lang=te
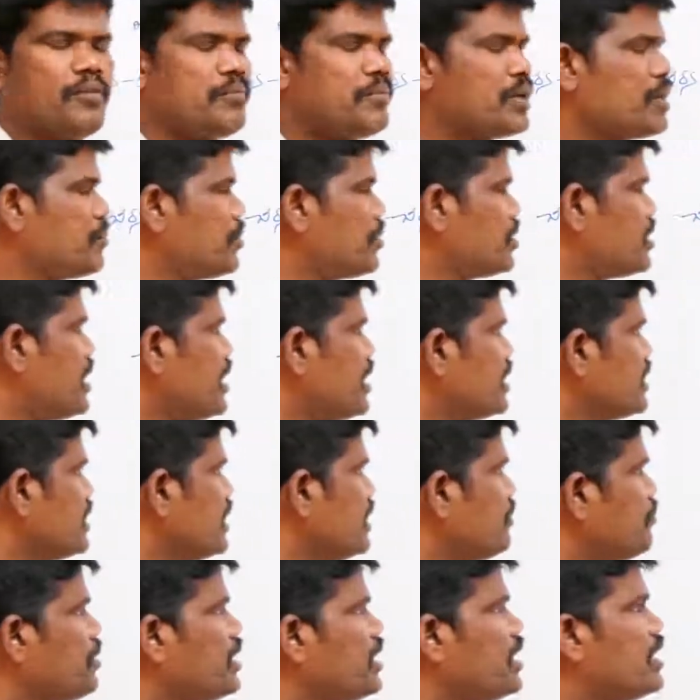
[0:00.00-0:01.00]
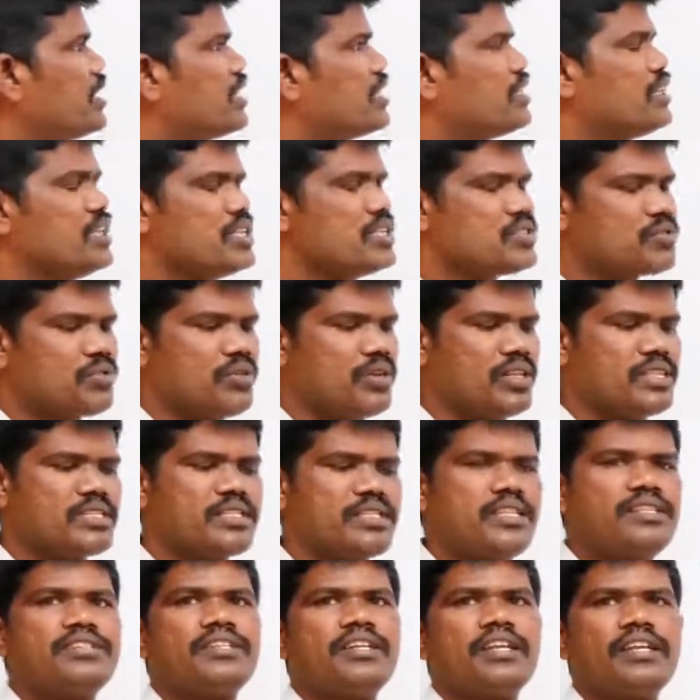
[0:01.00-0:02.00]
మరి ఇప్పుడు దానికి ఇమీడియట్గా
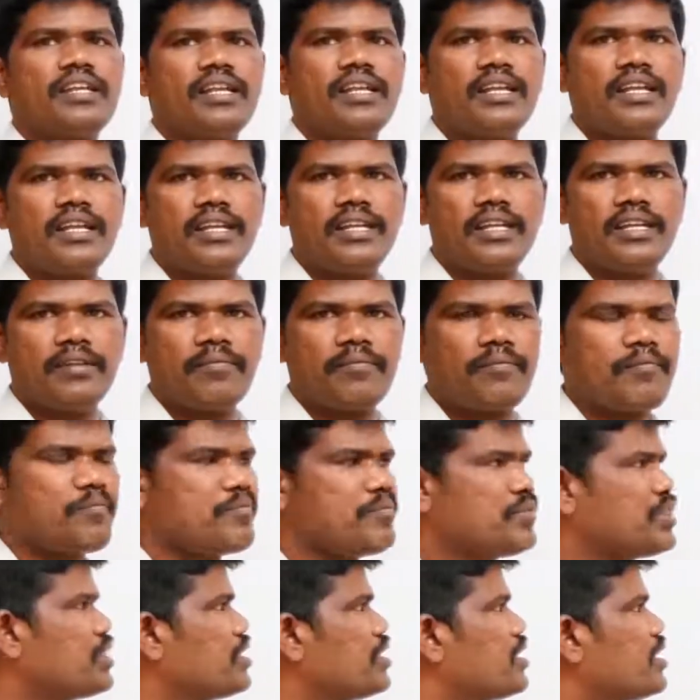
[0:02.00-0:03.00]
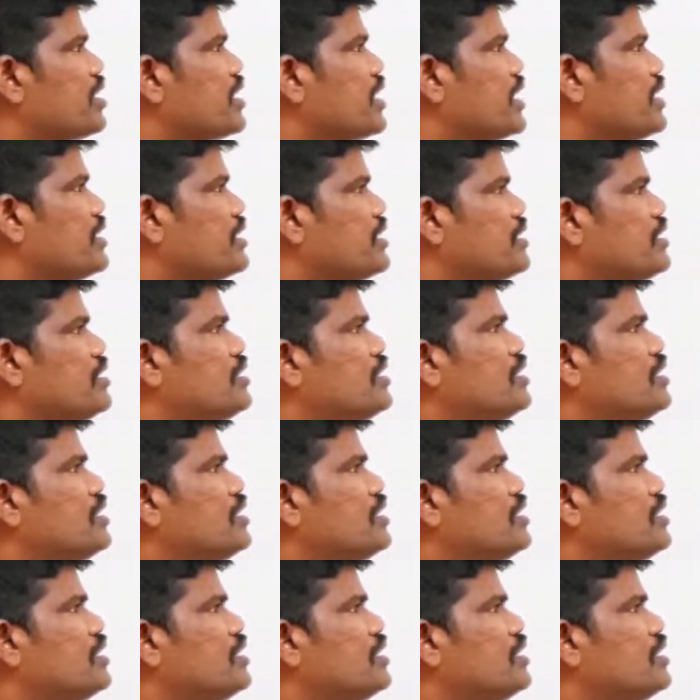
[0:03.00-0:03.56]
తీసుకోవాల్సిన చర్యలు ఏంటి రైట్